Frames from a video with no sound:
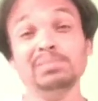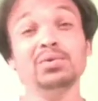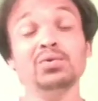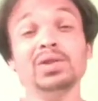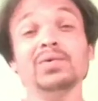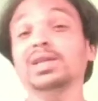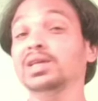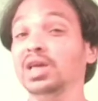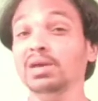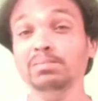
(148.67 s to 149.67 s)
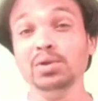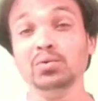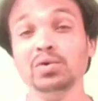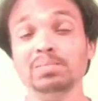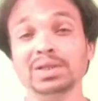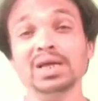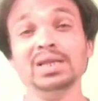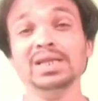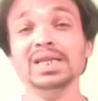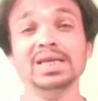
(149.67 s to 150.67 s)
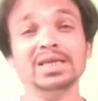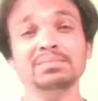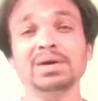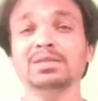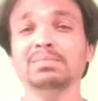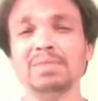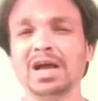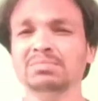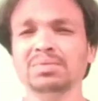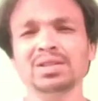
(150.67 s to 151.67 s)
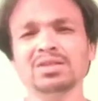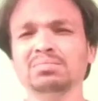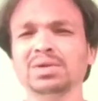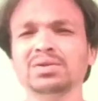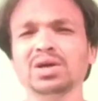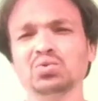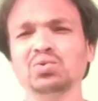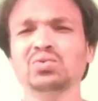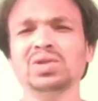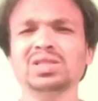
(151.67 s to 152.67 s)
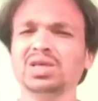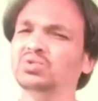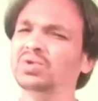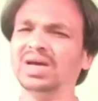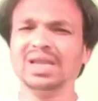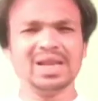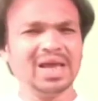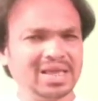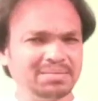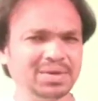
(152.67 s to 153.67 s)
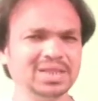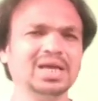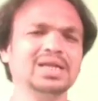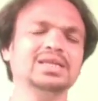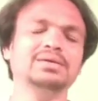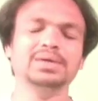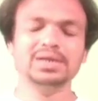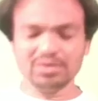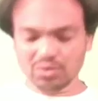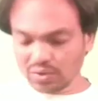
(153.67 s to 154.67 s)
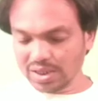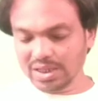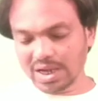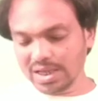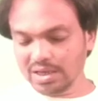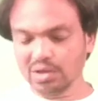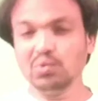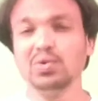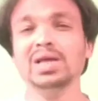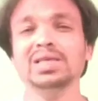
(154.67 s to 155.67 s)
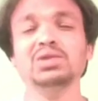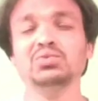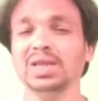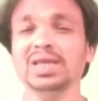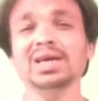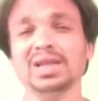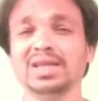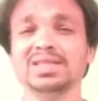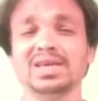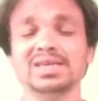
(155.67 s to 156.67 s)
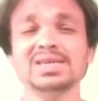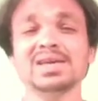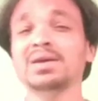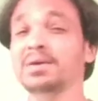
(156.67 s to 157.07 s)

फिल्म में होने वाली ये बिल्कुल पता नहीं लेकिन भाई साहब पाँच मिनट दस मिनट का रोल होना चाहिए तो करना ही मत आलिया बट तो इतना ही कहूँगा ये तो नहीं करना चाहिए